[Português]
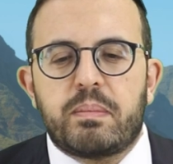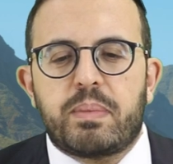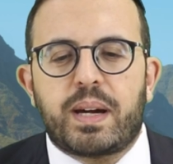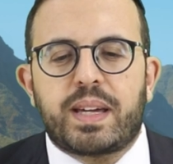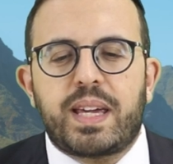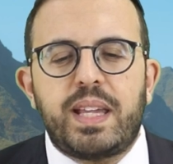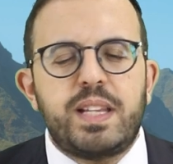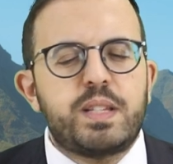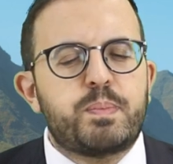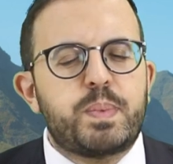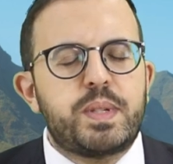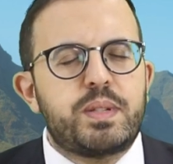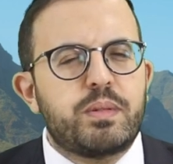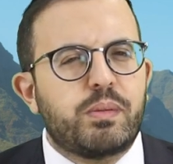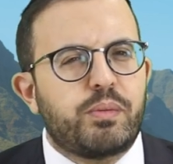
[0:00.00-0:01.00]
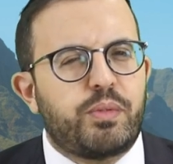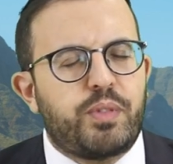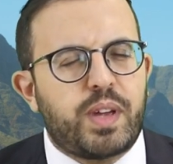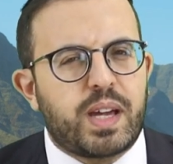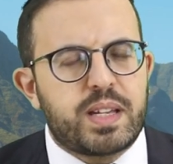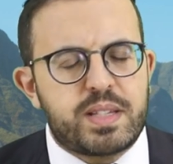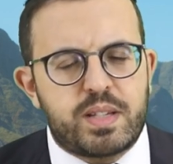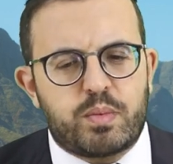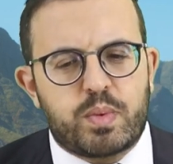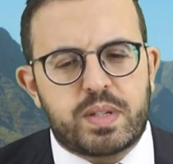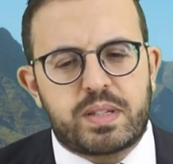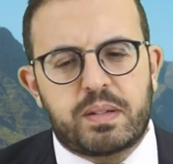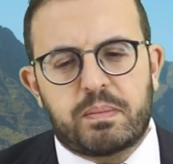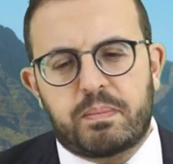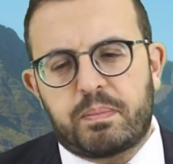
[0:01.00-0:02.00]
Para que eles precisam ver a
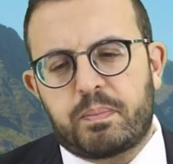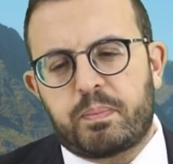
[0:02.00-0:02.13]
situação?